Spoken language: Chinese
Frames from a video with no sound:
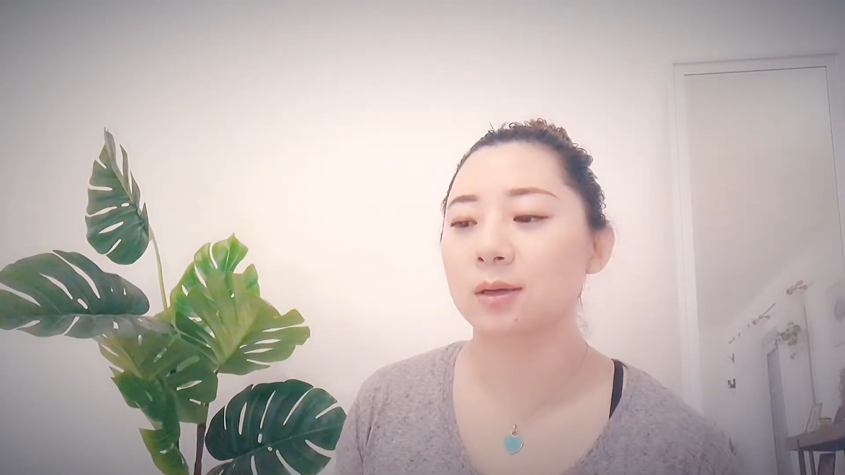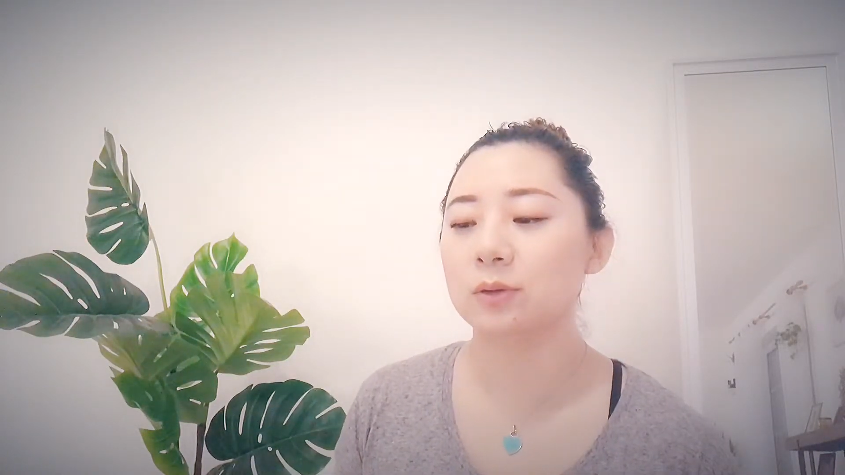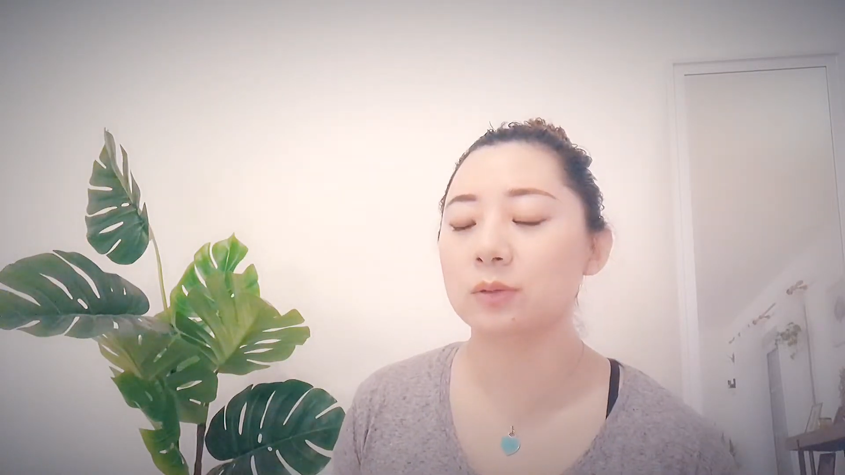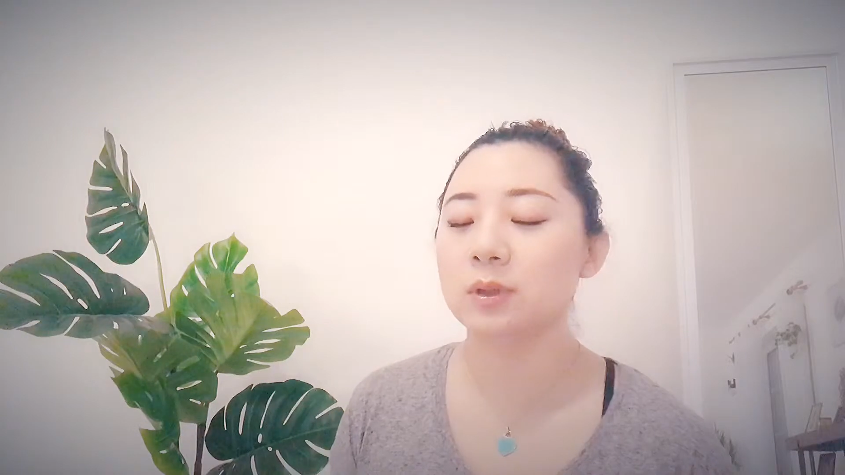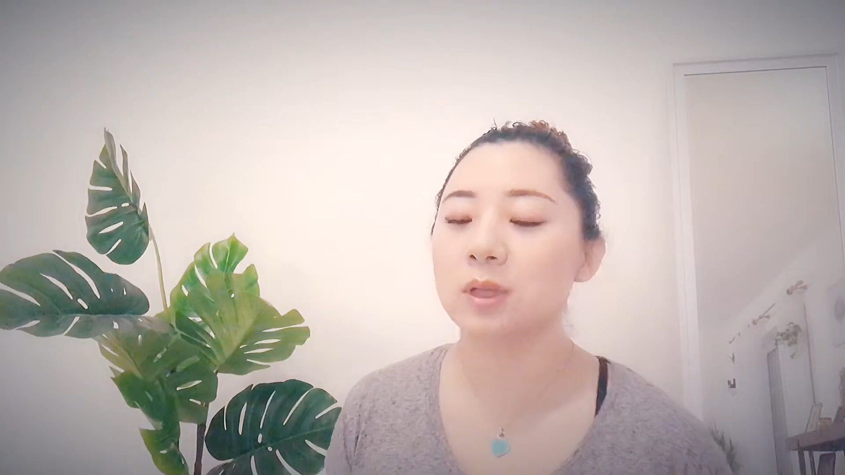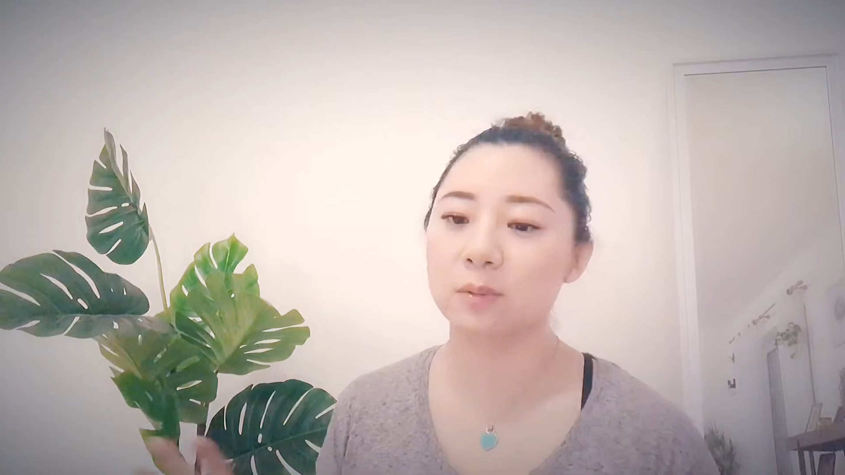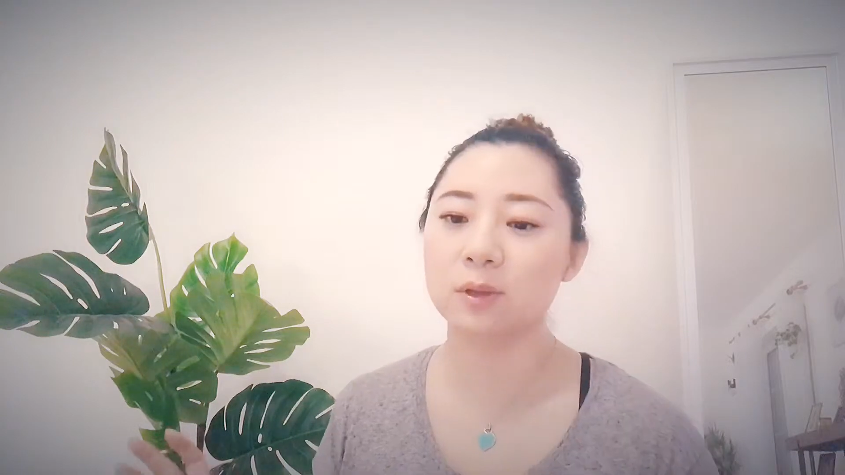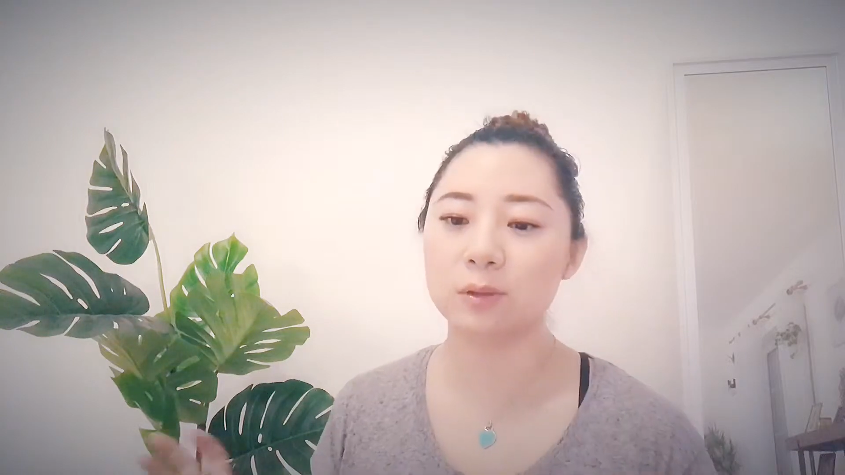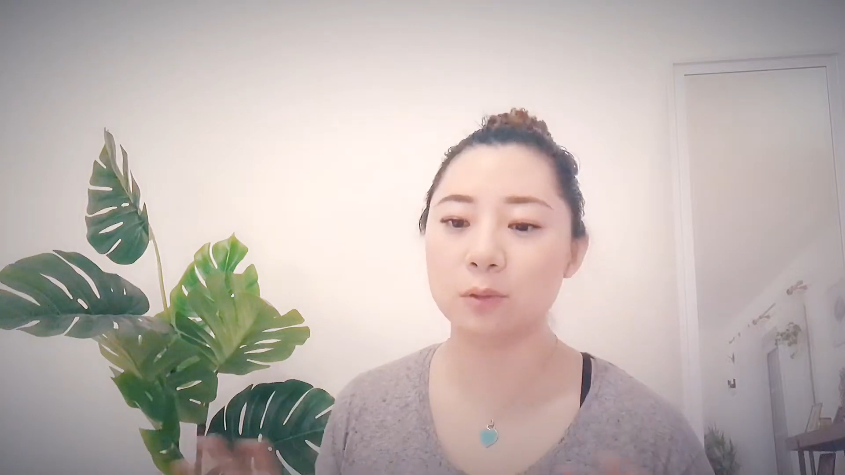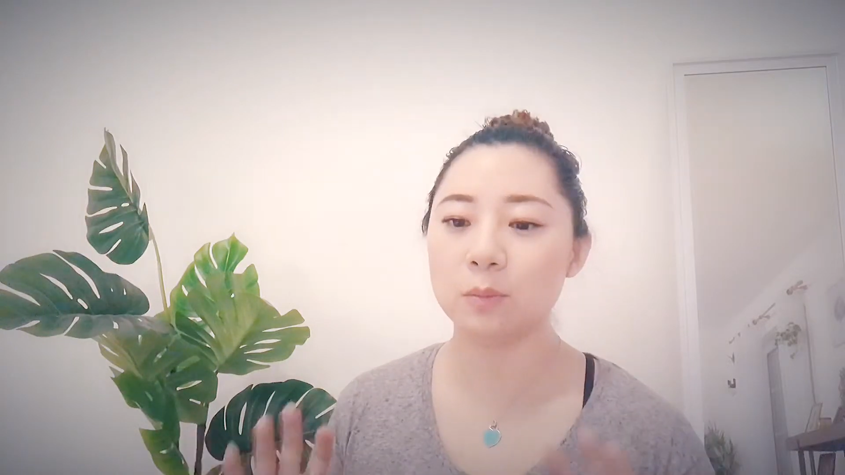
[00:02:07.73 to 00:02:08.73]
注意什
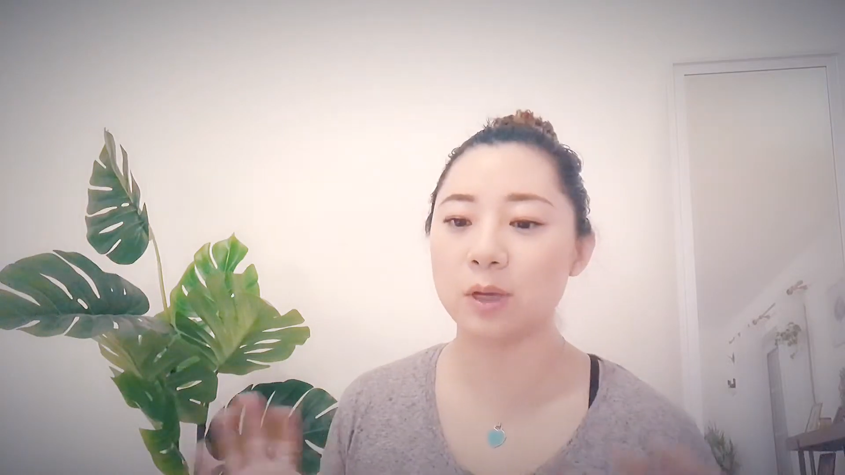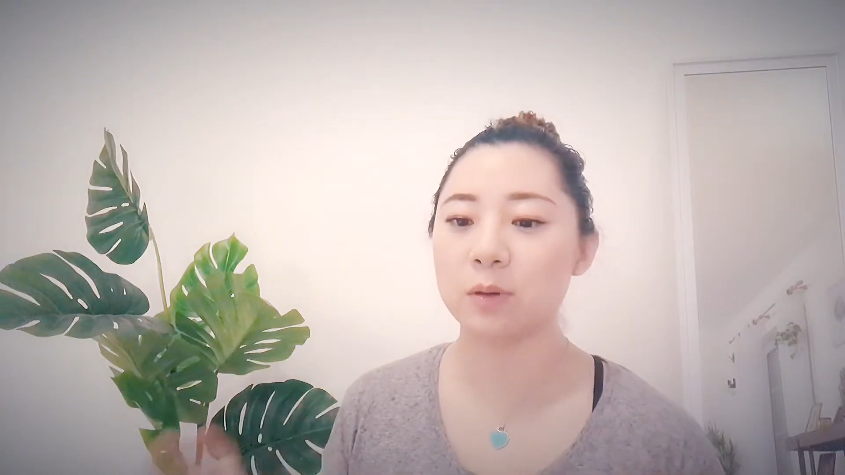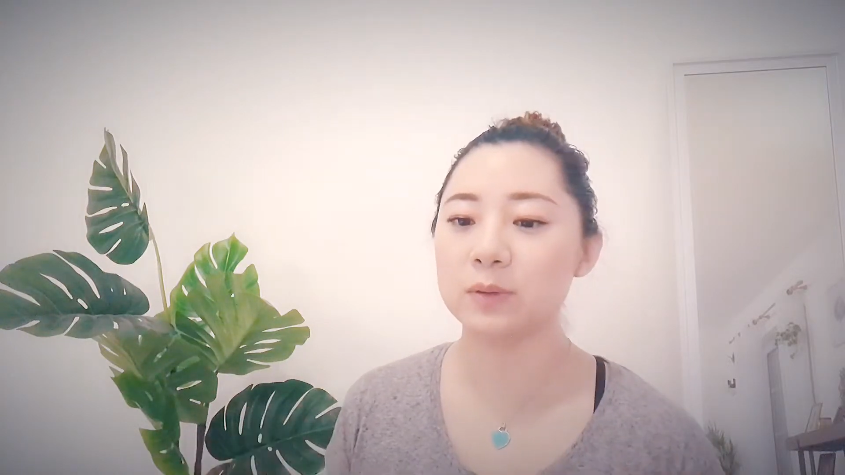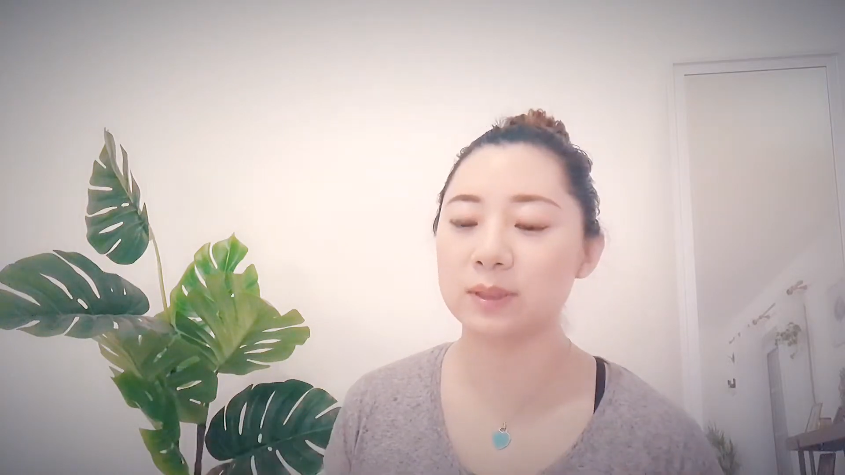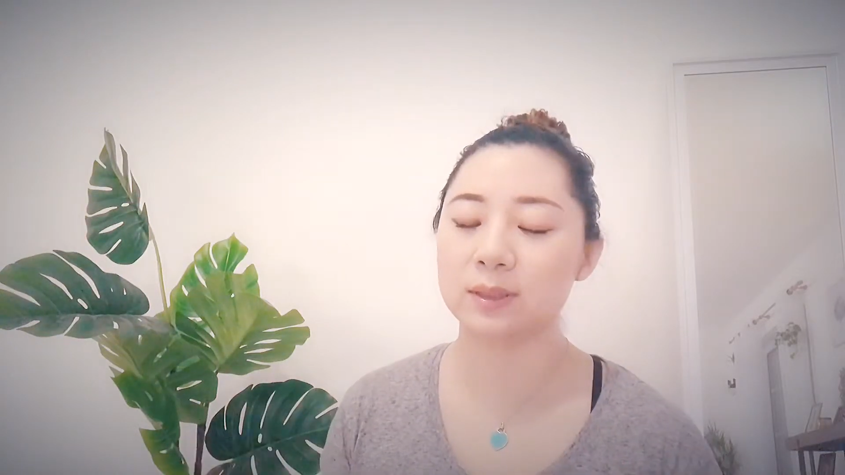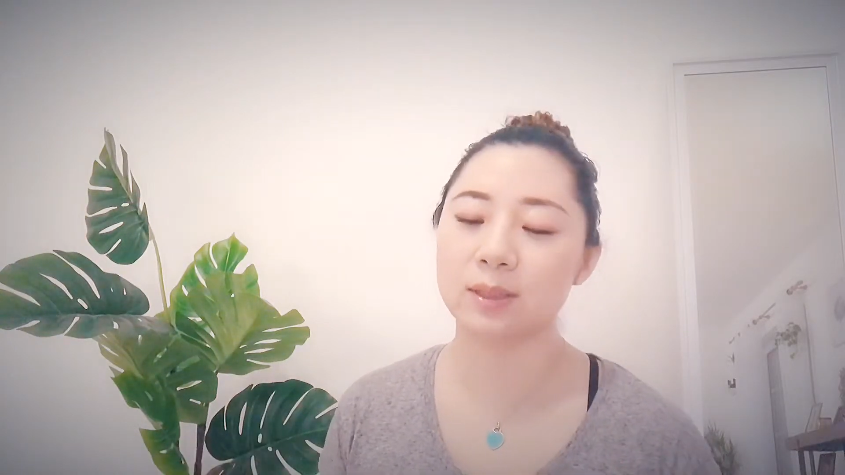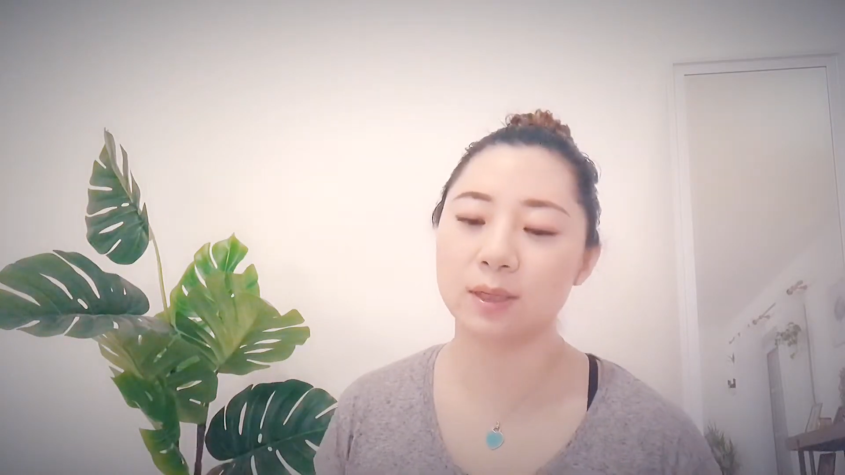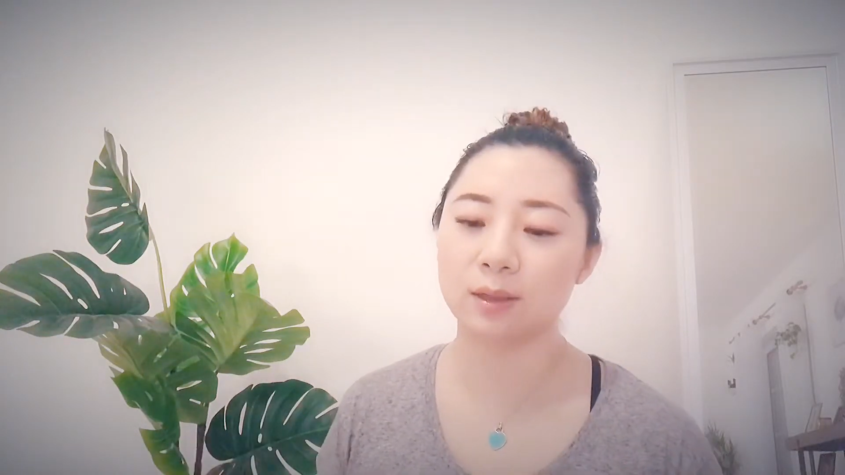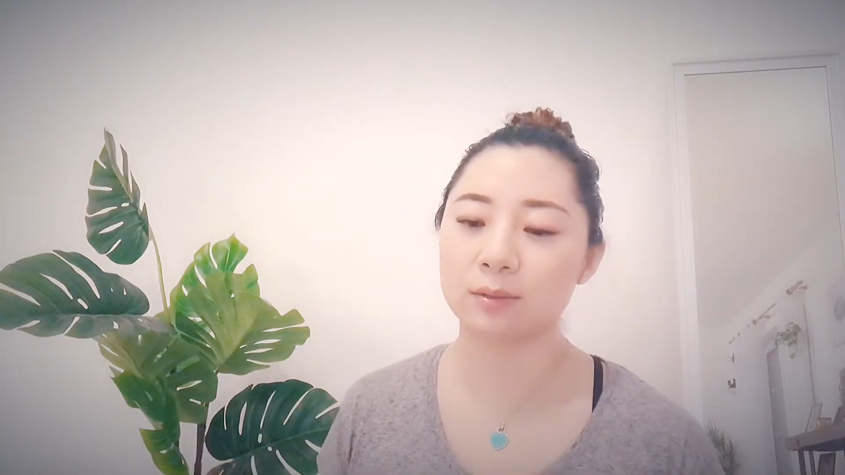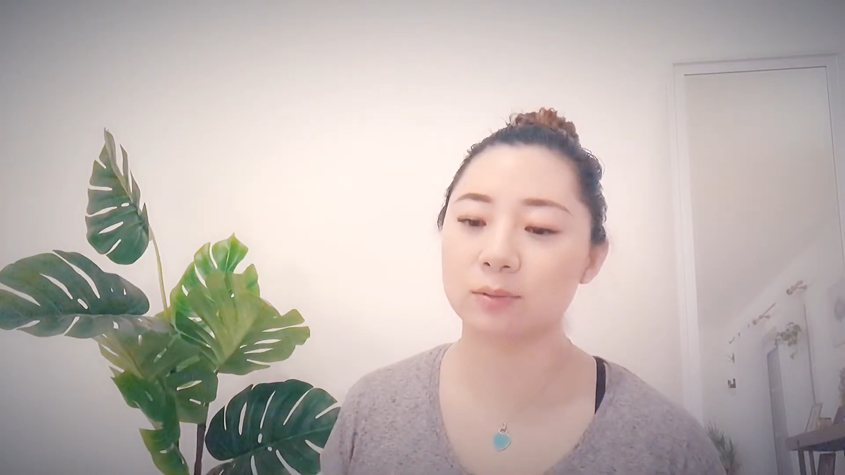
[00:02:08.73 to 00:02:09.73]
么都没有写，